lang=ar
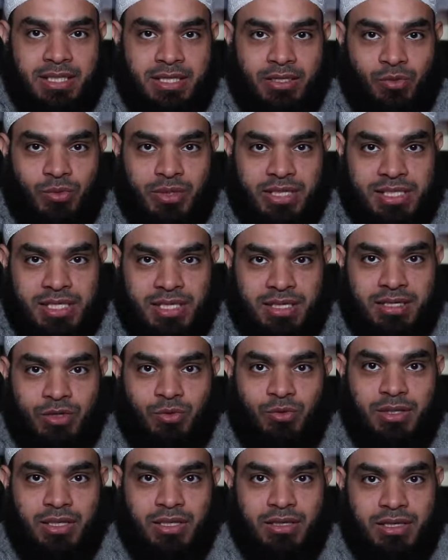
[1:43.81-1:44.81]

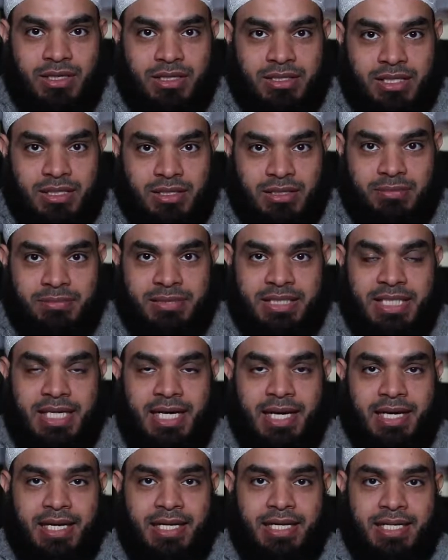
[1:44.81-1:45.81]
الوسخ والقدر
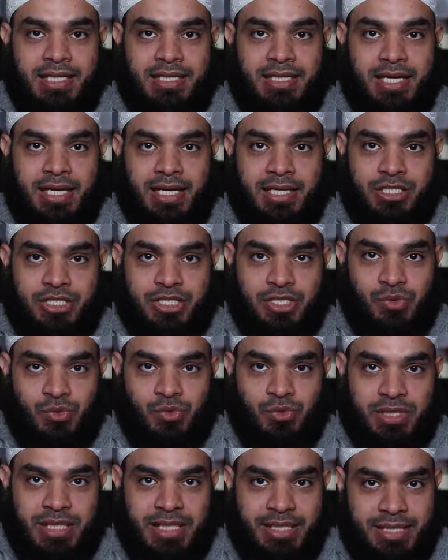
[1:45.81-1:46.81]
بتاع هذا
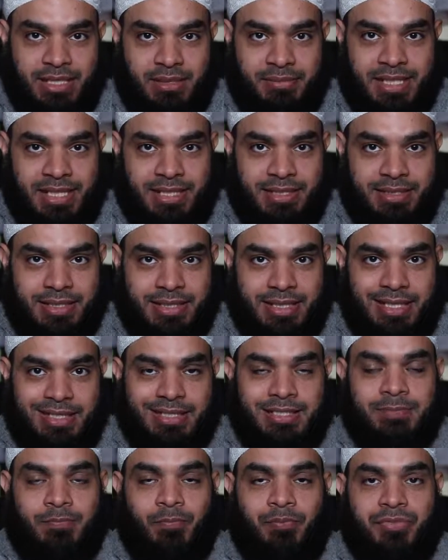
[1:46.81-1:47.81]
الجزور الجمال ديت